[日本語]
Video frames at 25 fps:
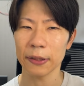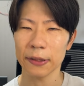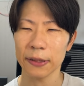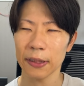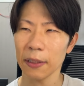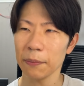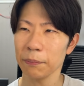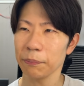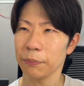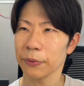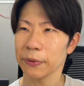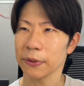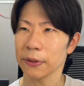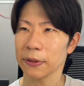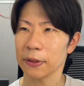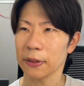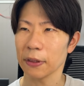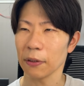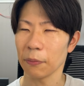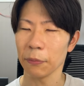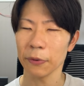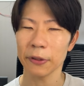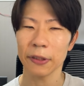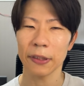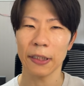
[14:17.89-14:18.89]
スランプっ
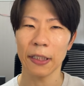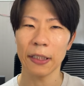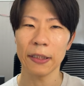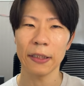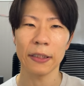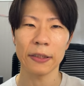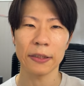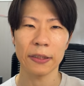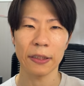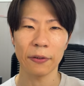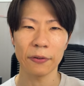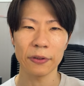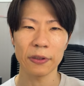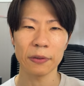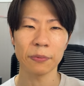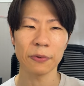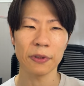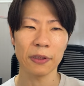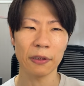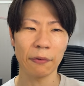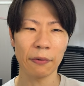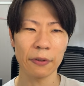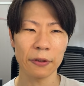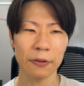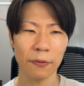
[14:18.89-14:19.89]
て思ってないんですけど、自分
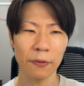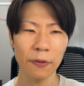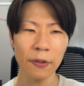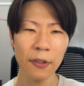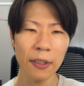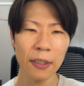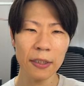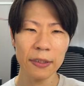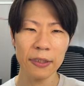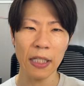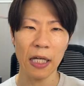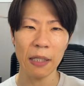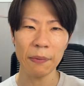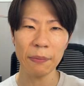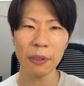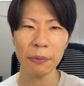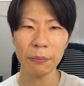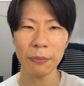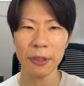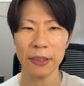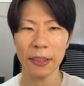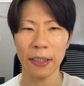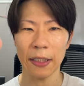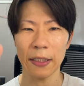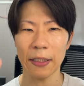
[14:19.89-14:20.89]
ではそう。波
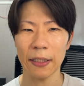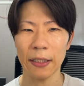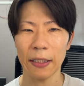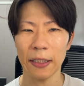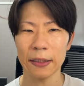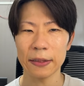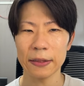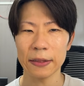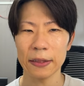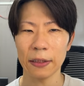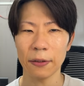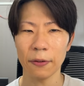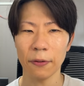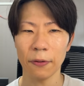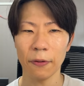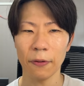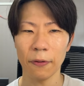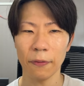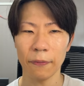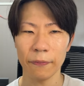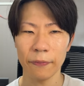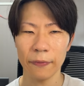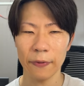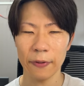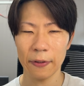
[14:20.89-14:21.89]
みたいな感じで
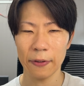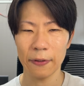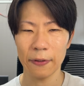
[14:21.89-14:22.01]
こう、